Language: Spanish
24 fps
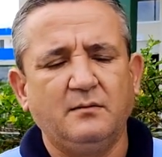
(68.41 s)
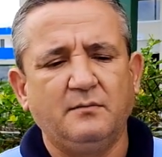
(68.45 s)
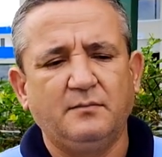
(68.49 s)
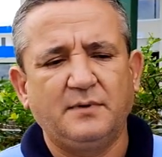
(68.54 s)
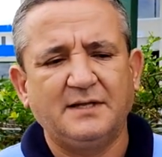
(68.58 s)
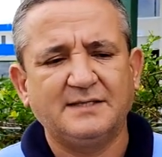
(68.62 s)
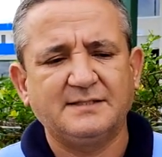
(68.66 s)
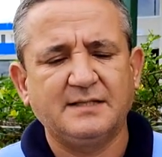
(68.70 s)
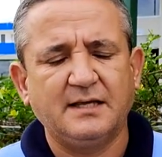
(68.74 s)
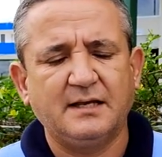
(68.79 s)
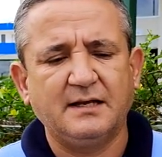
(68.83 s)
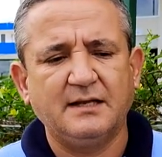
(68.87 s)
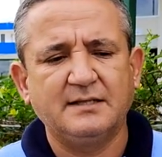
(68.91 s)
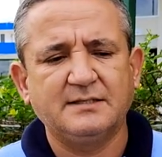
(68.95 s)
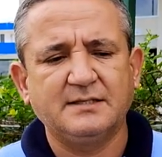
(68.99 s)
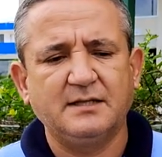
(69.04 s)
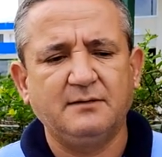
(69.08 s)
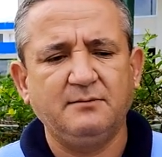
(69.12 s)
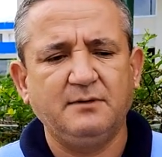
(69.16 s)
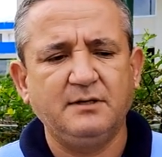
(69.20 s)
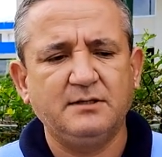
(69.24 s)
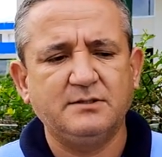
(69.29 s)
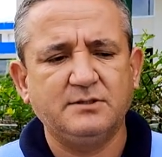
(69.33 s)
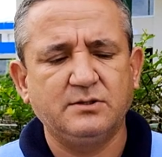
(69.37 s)
prestar el
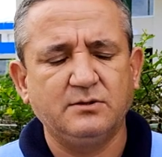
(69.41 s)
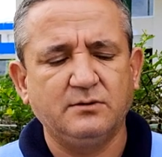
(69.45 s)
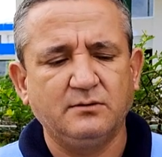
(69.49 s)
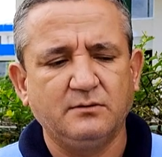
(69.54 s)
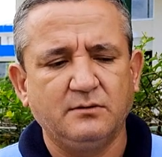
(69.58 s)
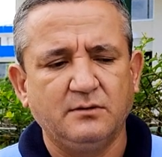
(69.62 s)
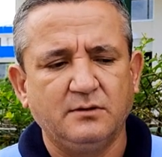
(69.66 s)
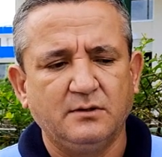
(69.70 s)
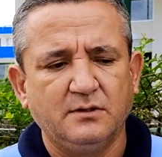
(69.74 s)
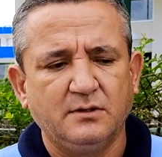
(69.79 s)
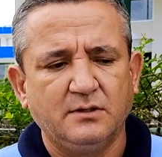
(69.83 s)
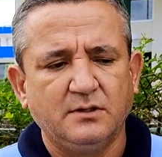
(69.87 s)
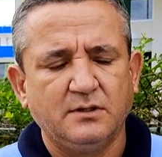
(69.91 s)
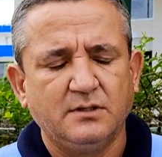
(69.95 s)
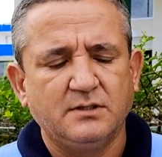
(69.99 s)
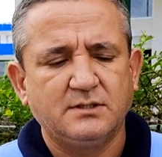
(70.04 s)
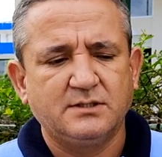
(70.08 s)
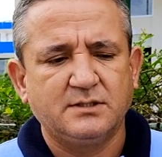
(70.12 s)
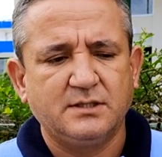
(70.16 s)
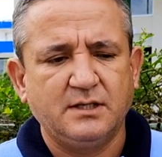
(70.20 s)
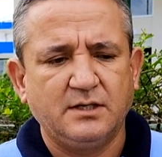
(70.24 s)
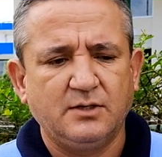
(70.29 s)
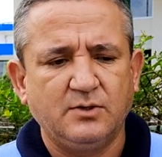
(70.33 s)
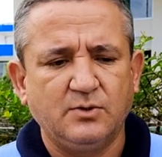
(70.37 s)
servicio
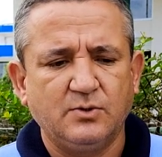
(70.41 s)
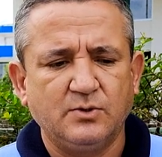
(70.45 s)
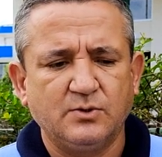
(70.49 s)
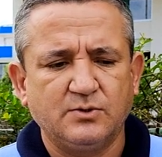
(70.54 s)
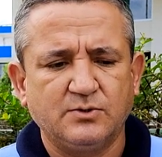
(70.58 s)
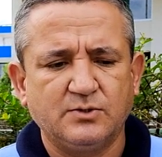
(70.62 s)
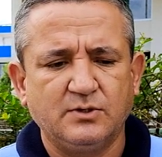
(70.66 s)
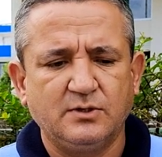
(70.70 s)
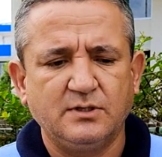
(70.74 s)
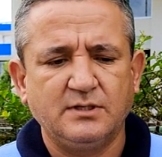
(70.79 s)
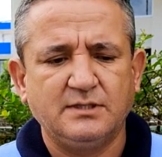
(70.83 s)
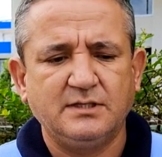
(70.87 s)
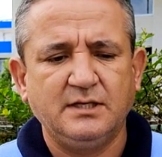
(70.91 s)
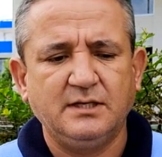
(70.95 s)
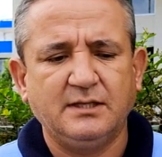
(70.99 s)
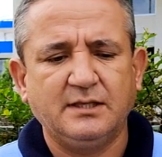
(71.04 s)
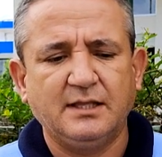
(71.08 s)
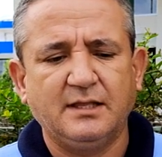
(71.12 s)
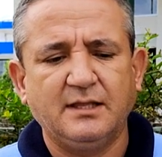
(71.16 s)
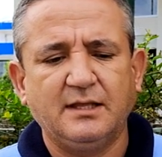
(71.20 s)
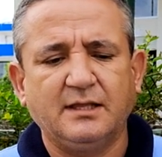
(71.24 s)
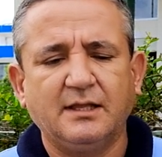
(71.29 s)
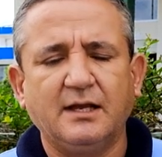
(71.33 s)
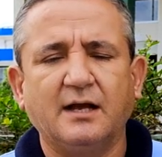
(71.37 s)
se nos
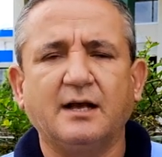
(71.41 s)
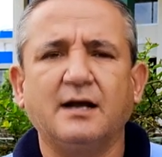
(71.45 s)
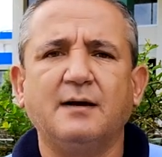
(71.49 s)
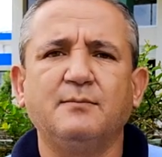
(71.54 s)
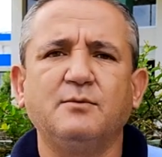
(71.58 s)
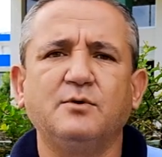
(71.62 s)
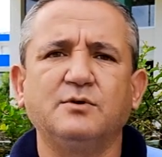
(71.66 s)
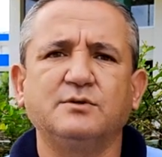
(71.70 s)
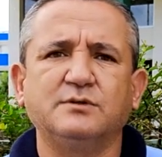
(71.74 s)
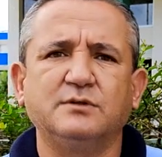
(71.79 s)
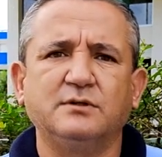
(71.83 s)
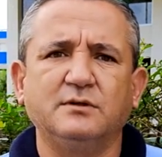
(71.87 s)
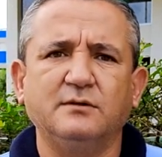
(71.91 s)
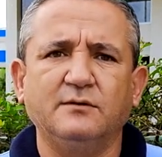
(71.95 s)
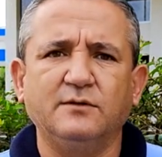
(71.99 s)
solicita de que hagamos